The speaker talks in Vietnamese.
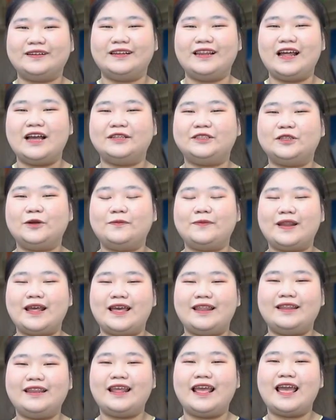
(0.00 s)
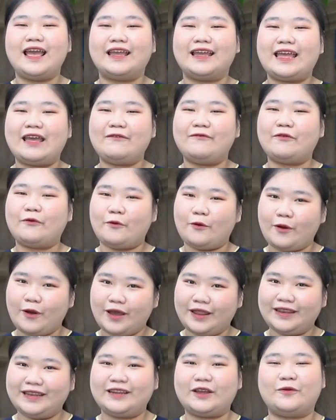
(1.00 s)
gửi lời chúc đến các phụ
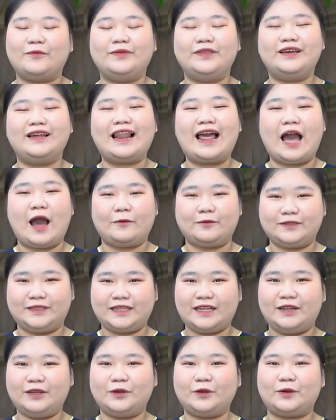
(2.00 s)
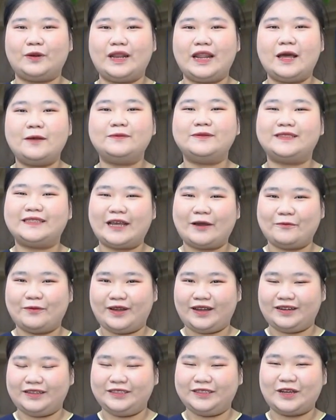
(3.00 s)
huynh cũng như là học sinh của lớp song
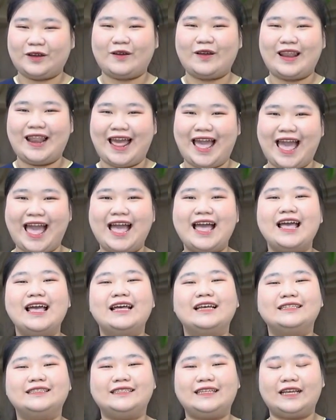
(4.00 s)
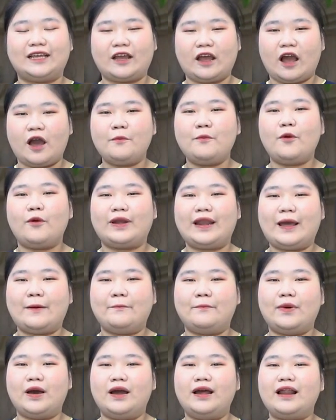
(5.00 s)
ngữ trời lá sẽ có một
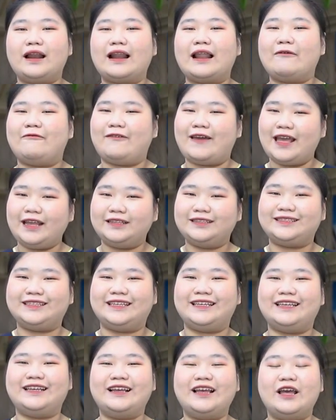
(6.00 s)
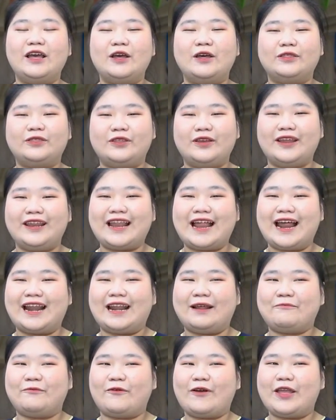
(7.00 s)
năm mới hoặc là phát triển tuy rằng
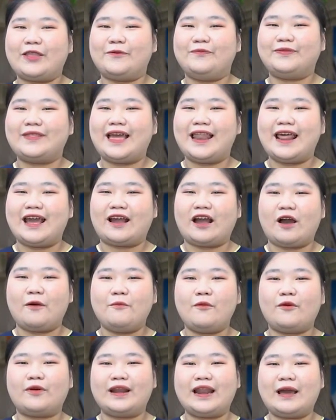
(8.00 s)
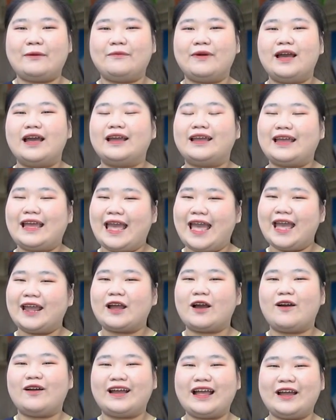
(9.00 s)
năm qua chúng ta đã có một năm khá
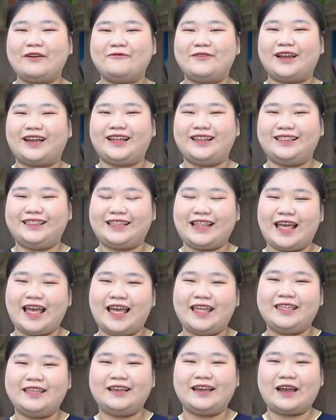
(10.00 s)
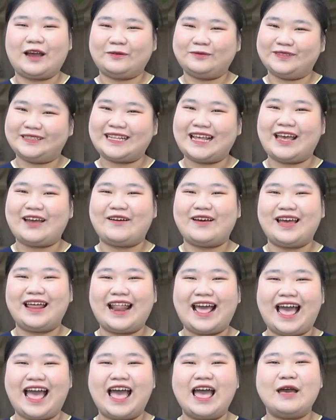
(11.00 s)
khó khăn về kinh tế nhưng không sao hết
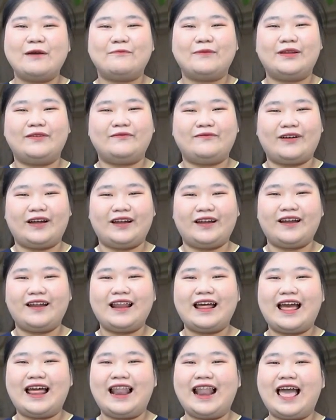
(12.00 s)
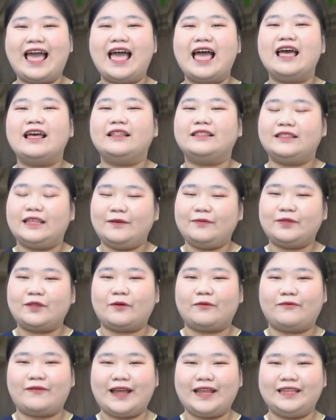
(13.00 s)
ạ à. mình vẫn có thể là tiếp
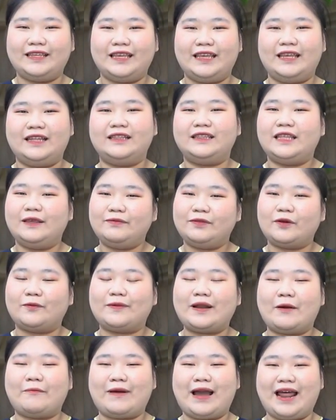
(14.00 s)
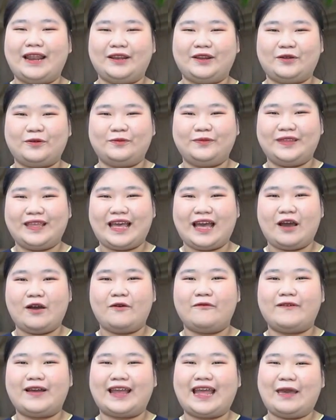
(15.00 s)
tục phát triển, tiếp tục đồng hành cùng
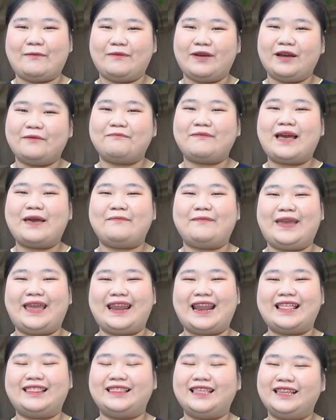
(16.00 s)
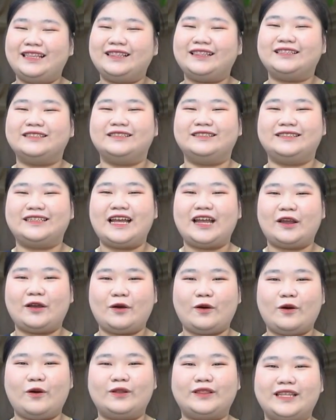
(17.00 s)
nhau và cảm ơn ba mẹ đã tin tưởng các
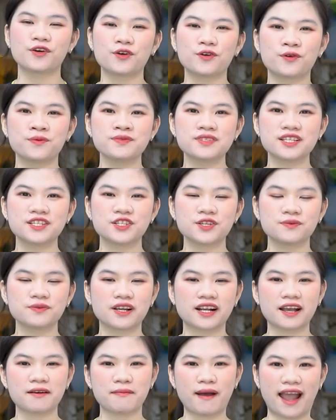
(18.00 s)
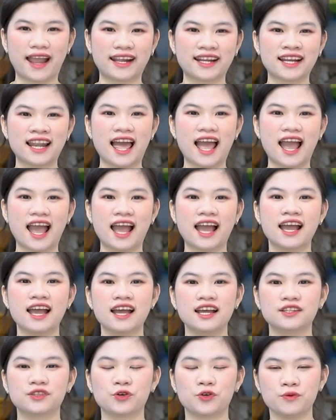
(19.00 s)
cô. Cô cũng xin chúc cho các bạn là
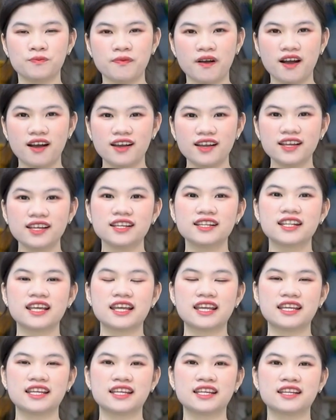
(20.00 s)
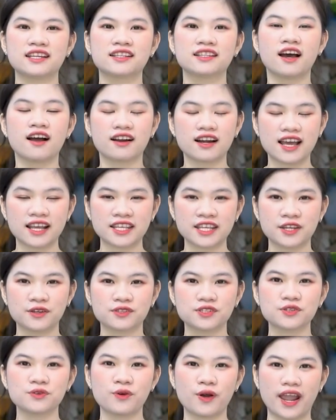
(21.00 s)
tuổi mới thì thật là nhiều
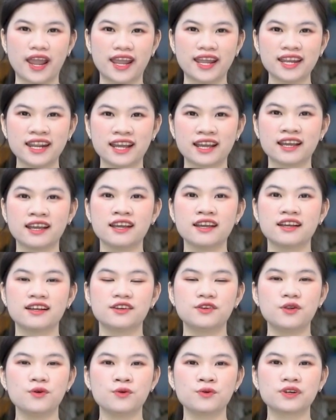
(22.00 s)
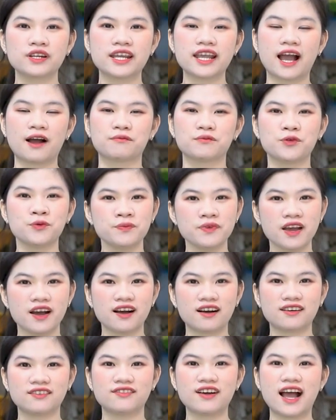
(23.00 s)
sức khỏe nè, luôn đi học đúng
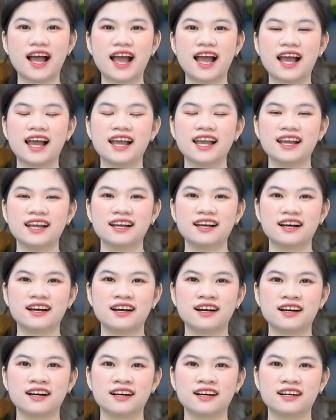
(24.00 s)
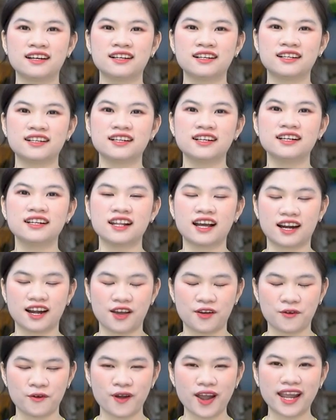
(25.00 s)
giờ và uh, thật
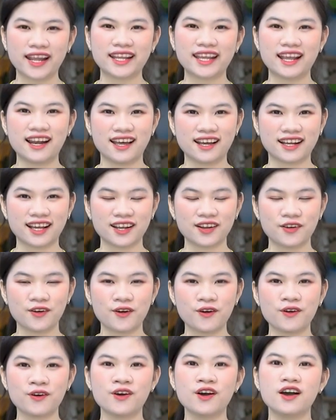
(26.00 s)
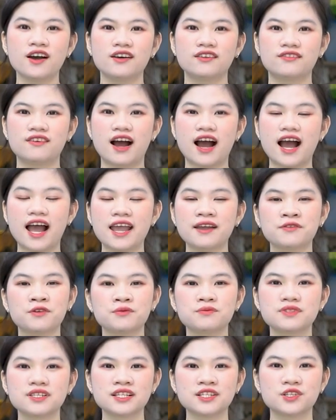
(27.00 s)
là ngoan nghe lời các cô. Và em
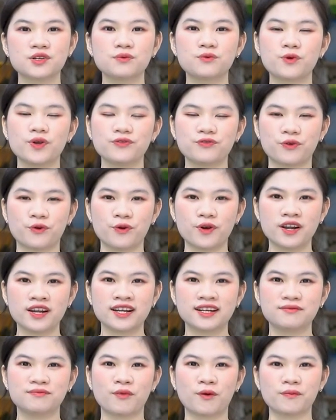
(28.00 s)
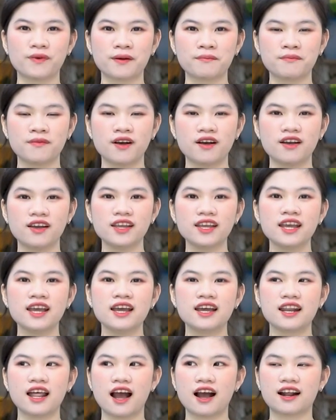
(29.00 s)
cũng xin chúc quý phụ huynh một năm mới
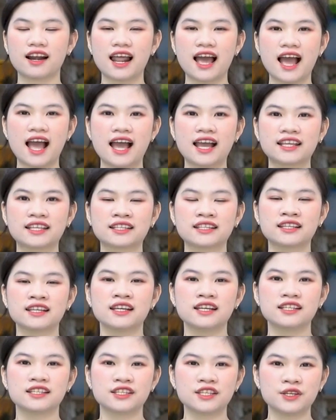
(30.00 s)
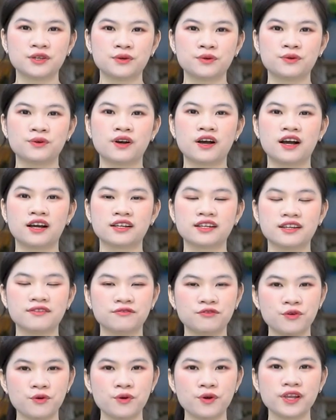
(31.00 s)
thật là nhiều uh,
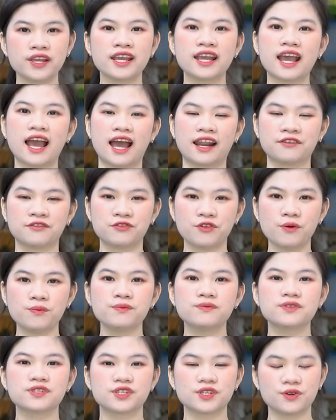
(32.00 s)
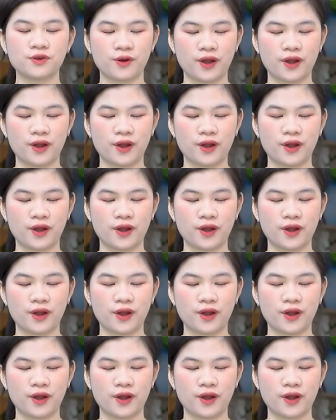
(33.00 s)
niềm vui, hạnh phúc, sức